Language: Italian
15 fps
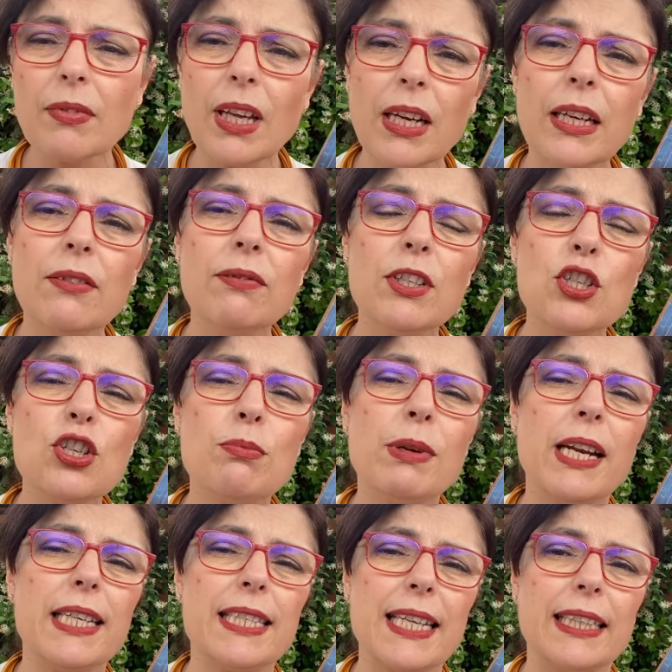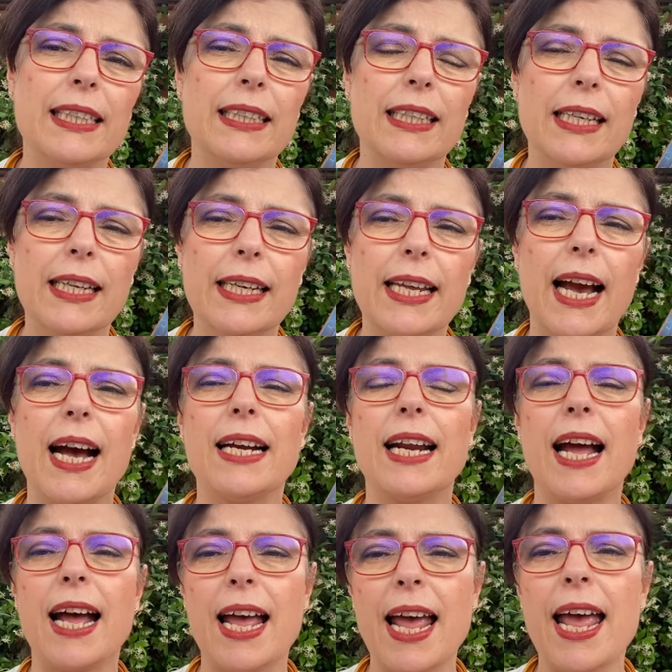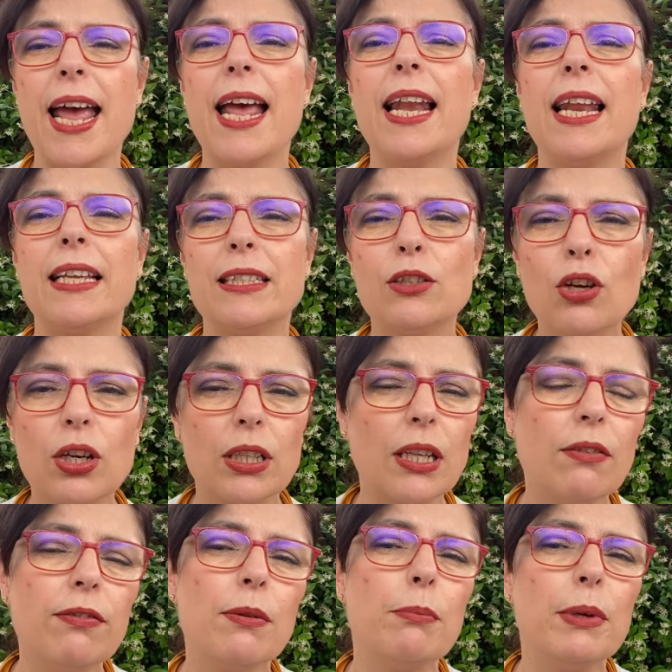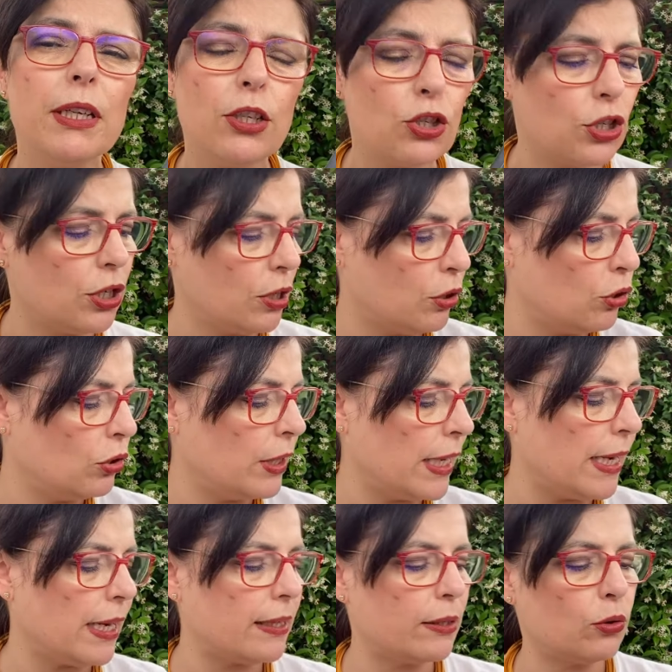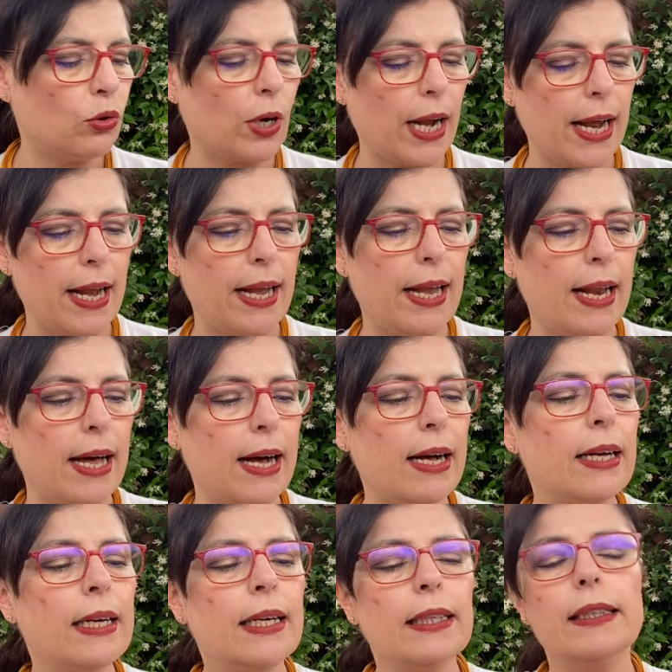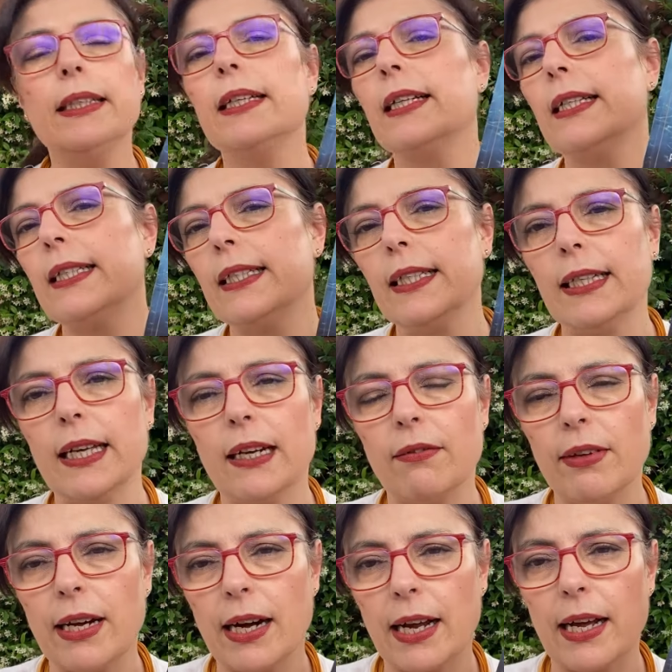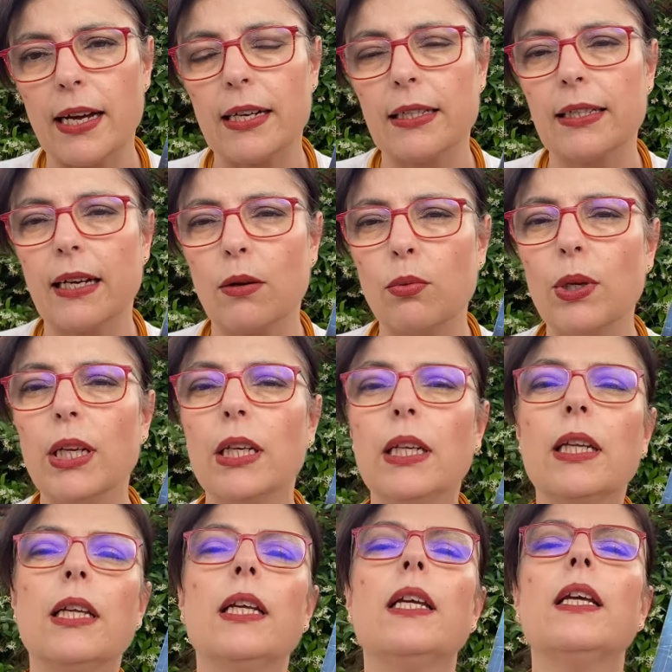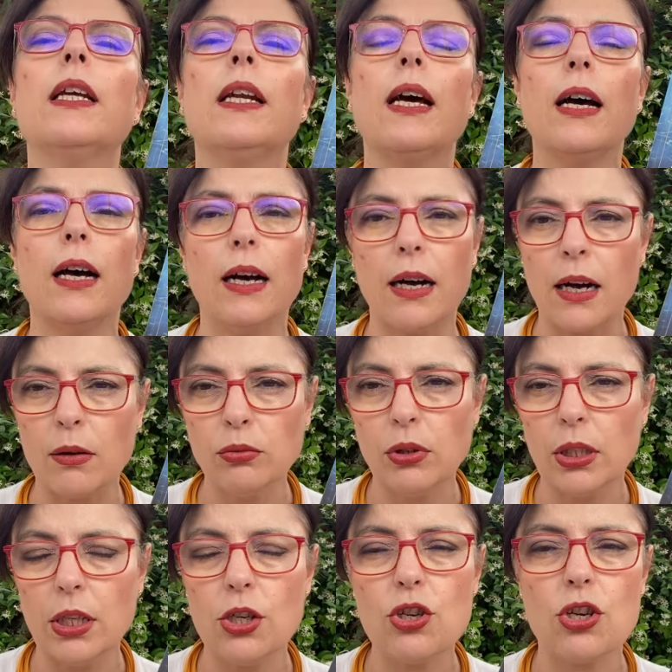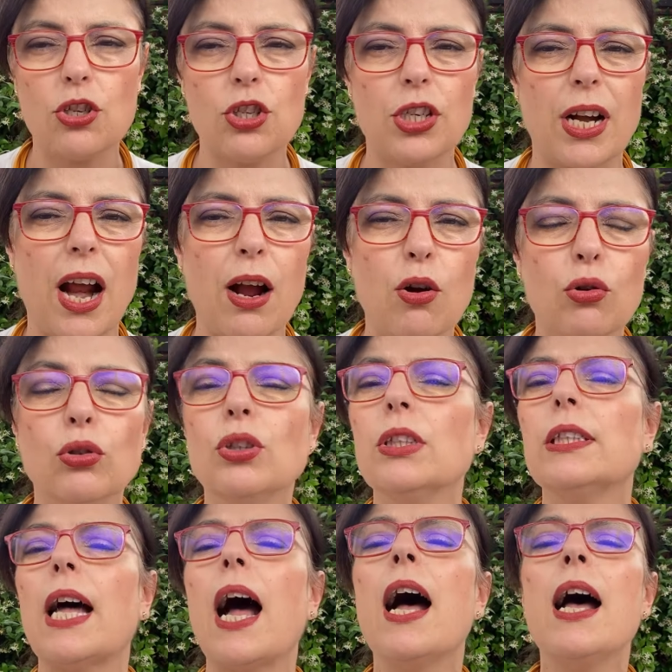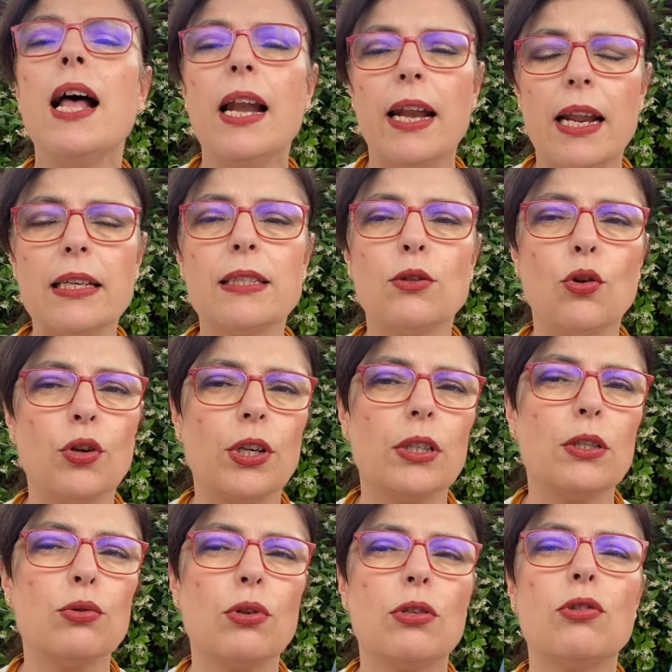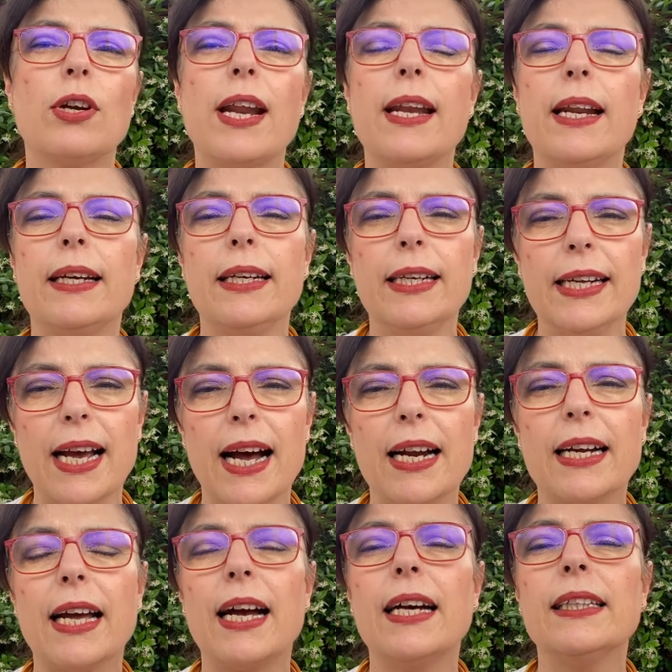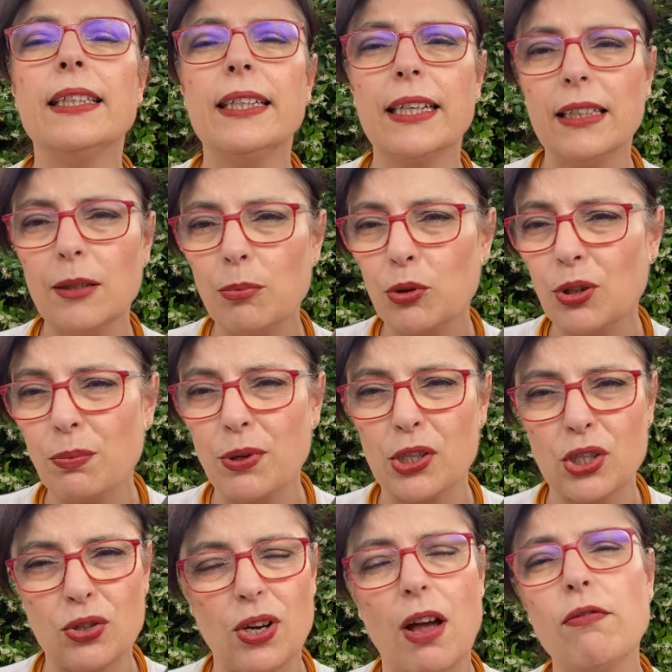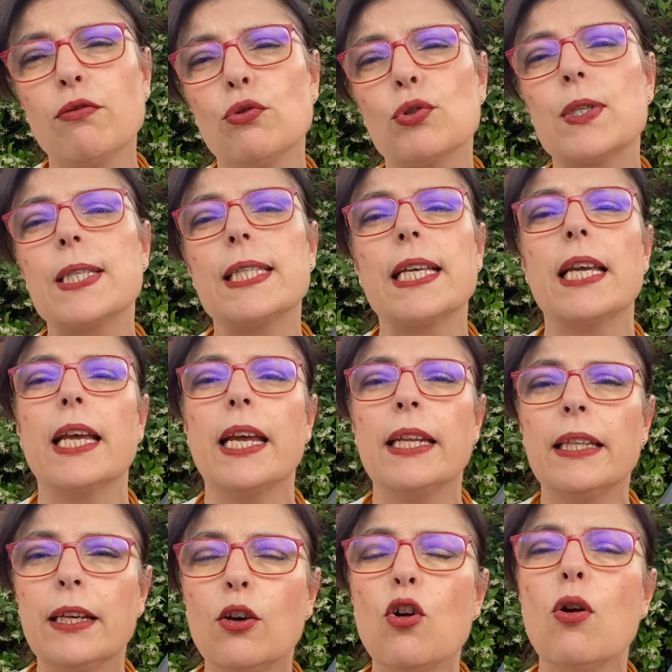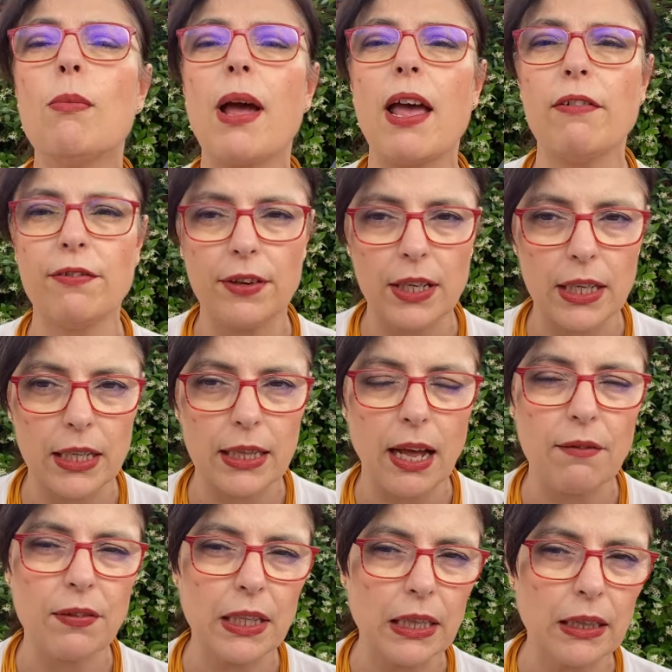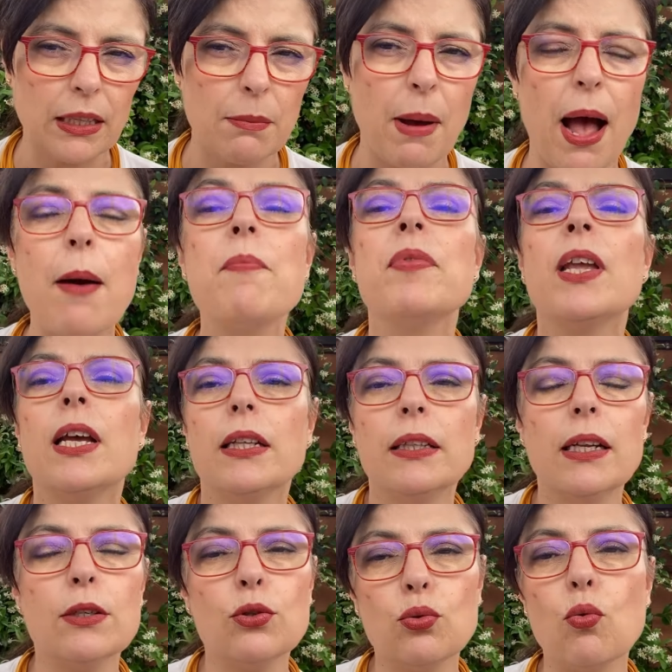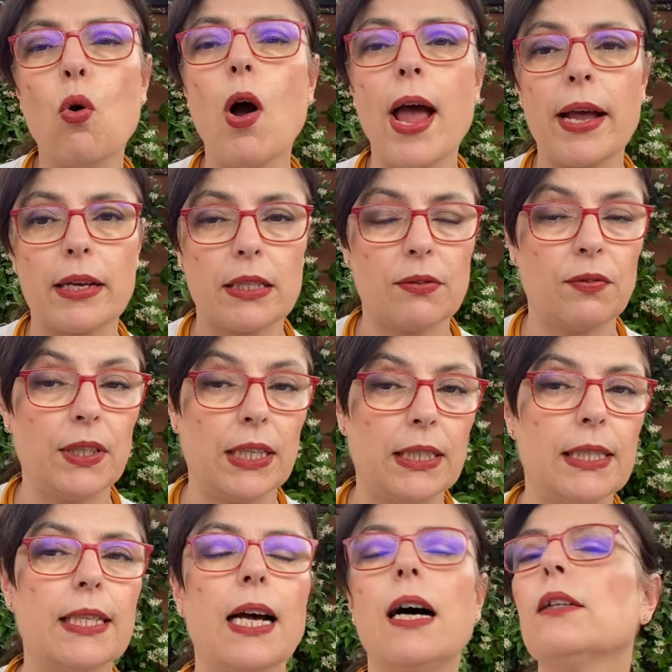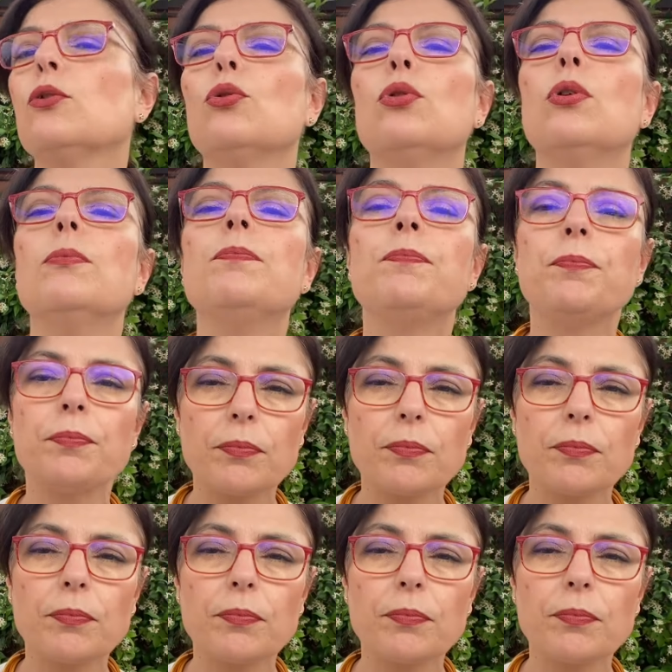L'invincibile estate di Liliana è la storia del femminicidio della sorella di Cristina Rivera Garza, quindi l'autrice ci racconta la storia di sua sorella Liliana, di che tipo di persona fosse e di come è finita vittima del suo ex fidanzato.